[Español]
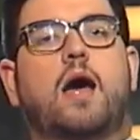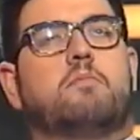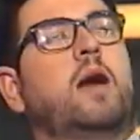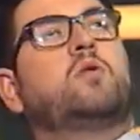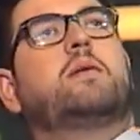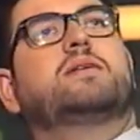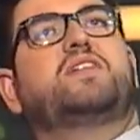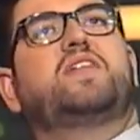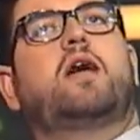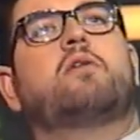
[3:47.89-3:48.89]
Ah, Manu, ¿qué vas a
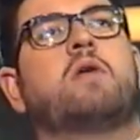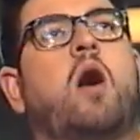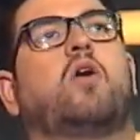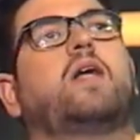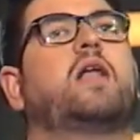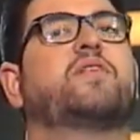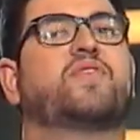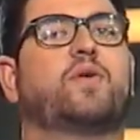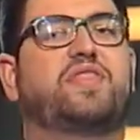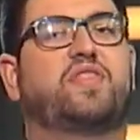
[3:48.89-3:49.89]
hacer ahora? ¿Una oda a los
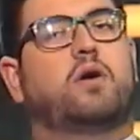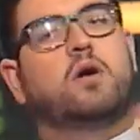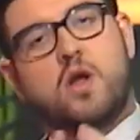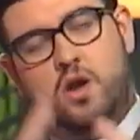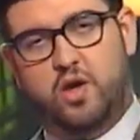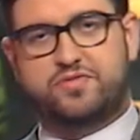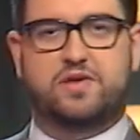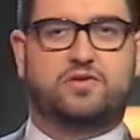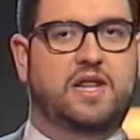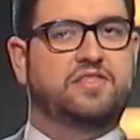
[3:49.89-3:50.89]
suizos? Los
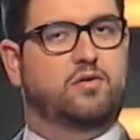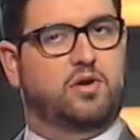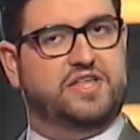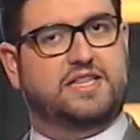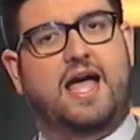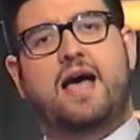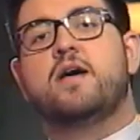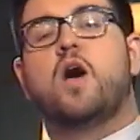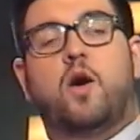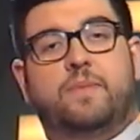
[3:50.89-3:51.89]
suizos tienen sus cositas.
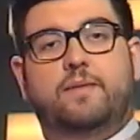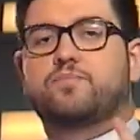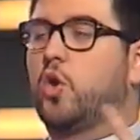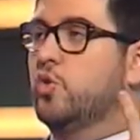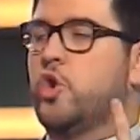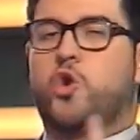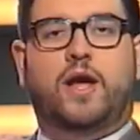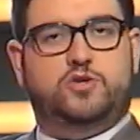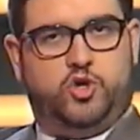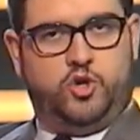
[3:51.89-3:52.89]
Hombre, uno no
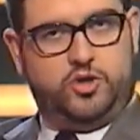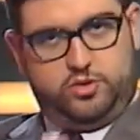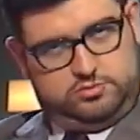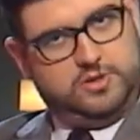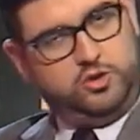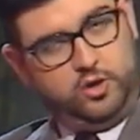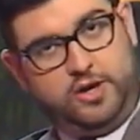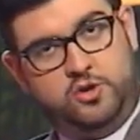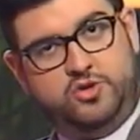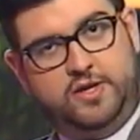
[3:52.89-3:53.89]
hay. Yo no he ido, te lo tengo que
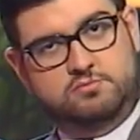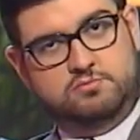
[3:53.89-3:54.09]
reconocer.